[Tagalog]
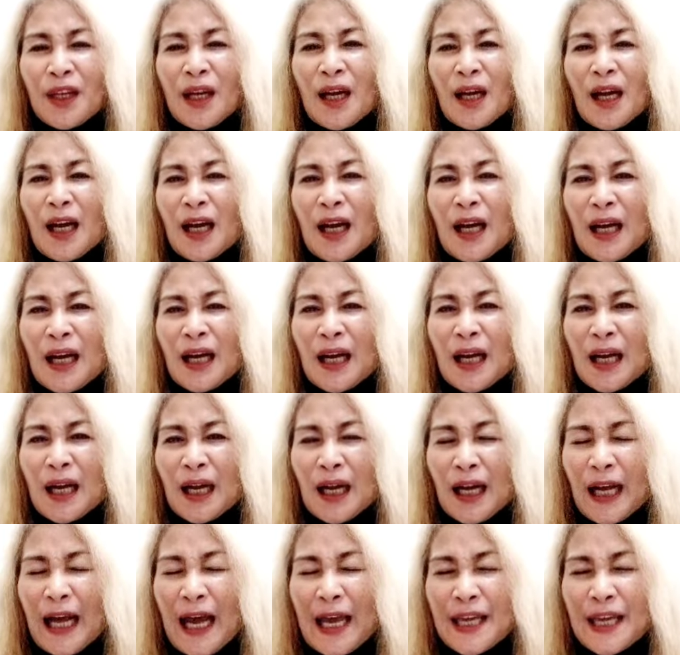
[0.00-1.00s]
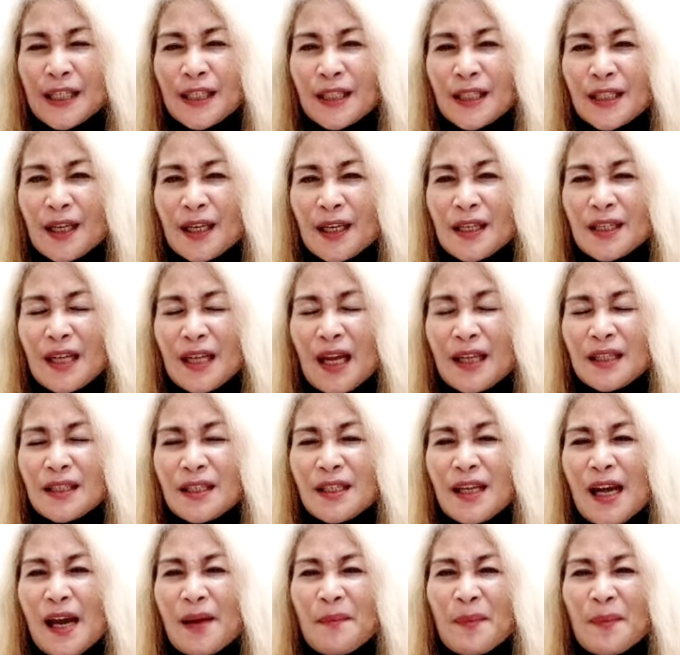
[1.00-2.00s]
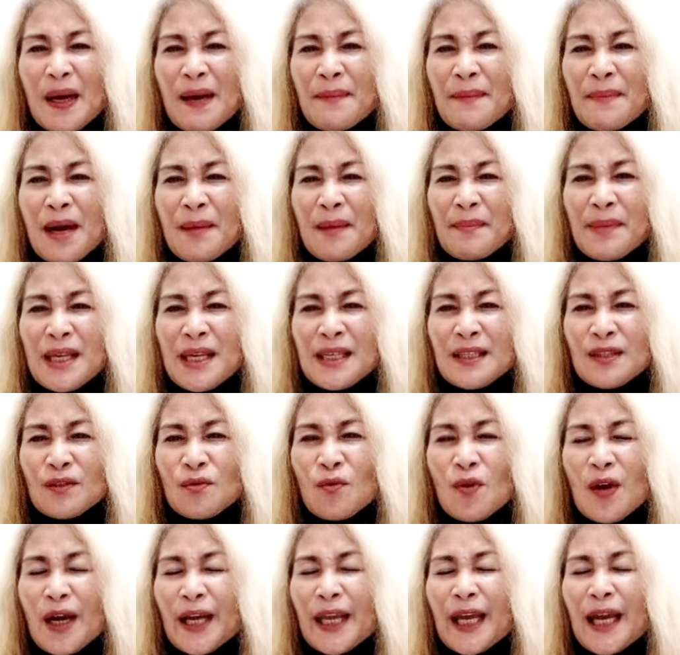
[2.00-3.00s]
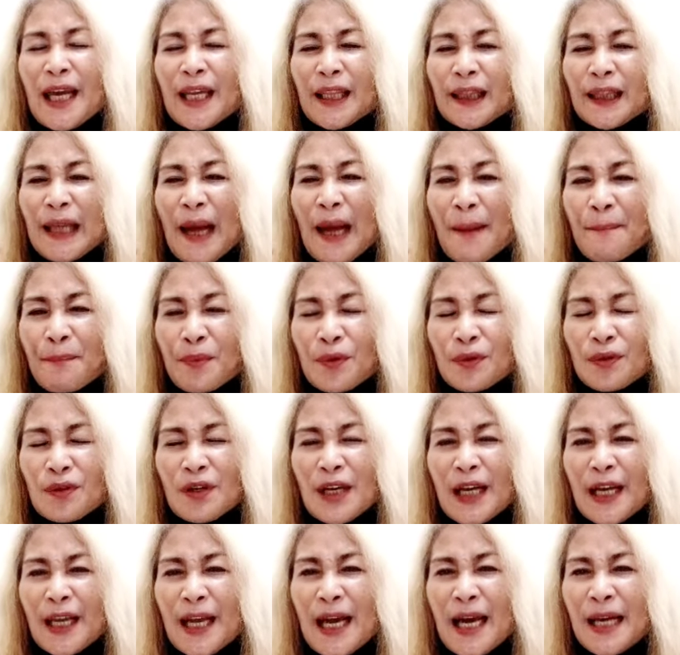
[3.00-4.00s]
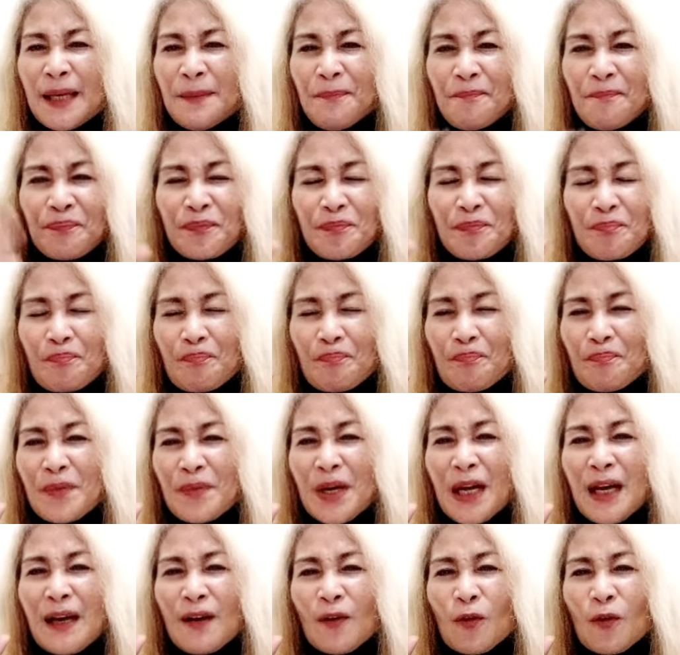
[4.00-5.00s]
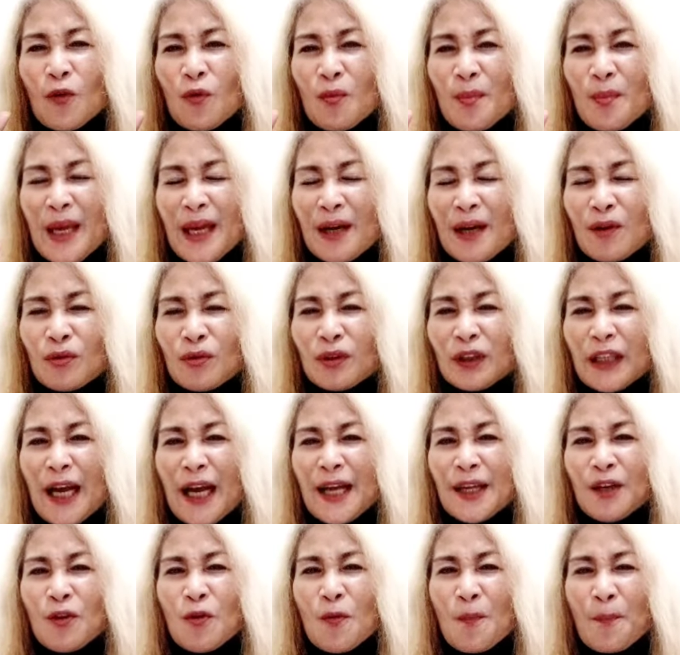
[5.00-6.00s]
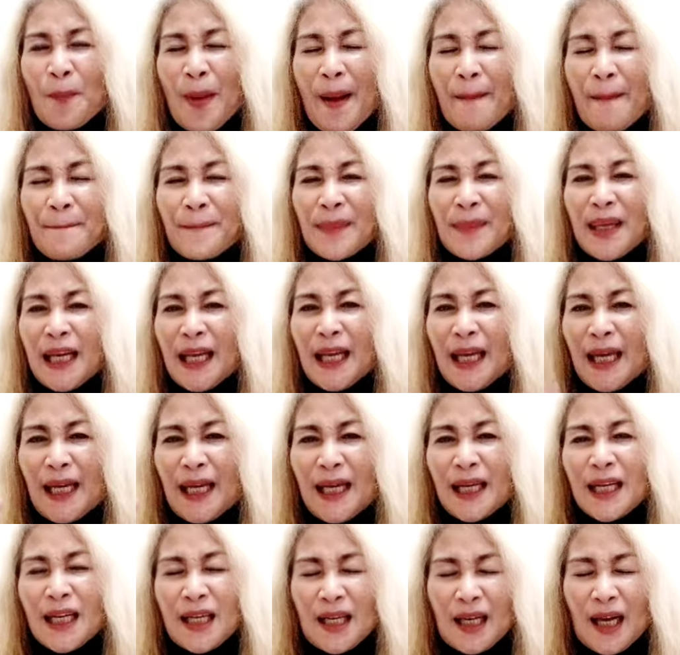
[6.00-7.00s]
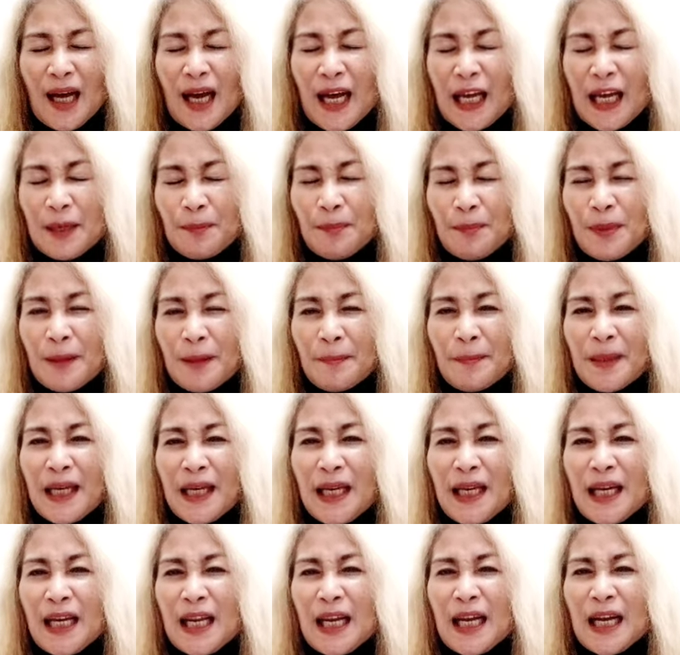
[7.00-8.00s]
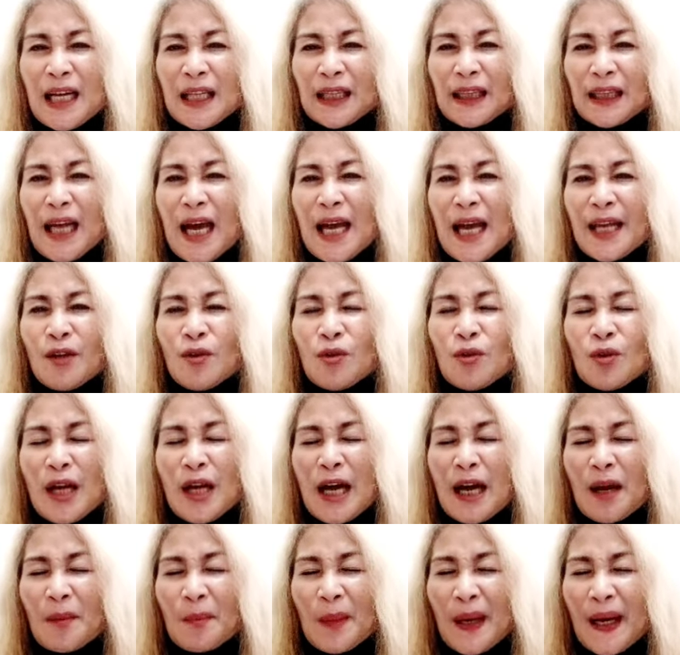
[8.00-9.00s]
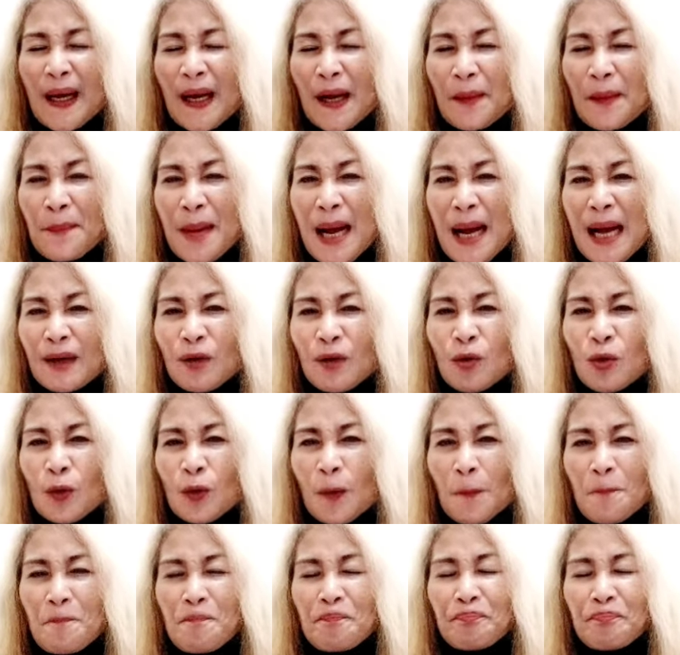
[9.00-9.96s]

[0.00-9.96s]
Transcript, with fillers: uh, ah, kaistrisan dyan mga mamis. Kung kaya itapon nyo na yan, kung meron tayong pambili, ay bibili na lang tayo ng mga bago.